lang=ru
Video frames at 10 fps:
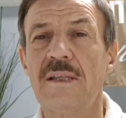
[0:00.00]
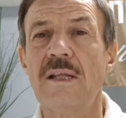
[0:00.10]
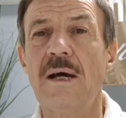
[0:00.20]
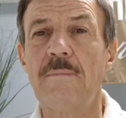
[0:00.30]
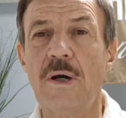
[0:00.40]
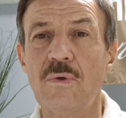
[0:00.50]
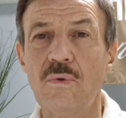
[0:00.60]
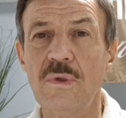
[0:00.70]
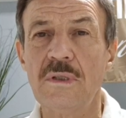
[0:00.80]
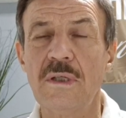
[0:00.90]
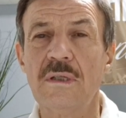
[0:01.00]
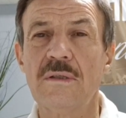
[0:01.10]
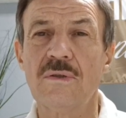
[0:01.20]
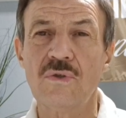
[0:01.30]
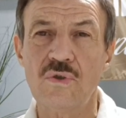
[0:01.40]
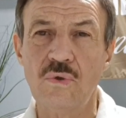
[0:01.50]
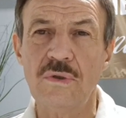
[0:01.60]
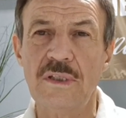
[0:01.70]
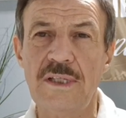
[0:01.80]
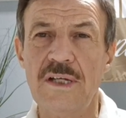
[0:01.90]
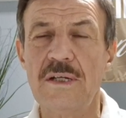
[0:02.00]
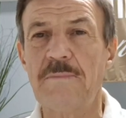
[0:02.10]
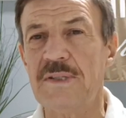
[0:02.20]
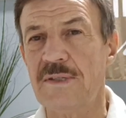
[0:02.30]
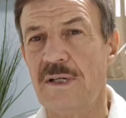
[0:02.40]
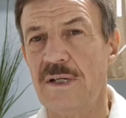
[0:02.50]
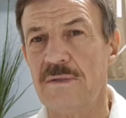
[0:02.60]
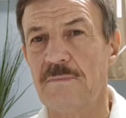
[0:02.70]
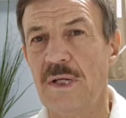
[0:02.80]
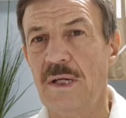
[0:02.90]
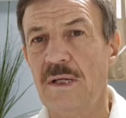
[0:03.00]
наоборот, что-то даже подскажем.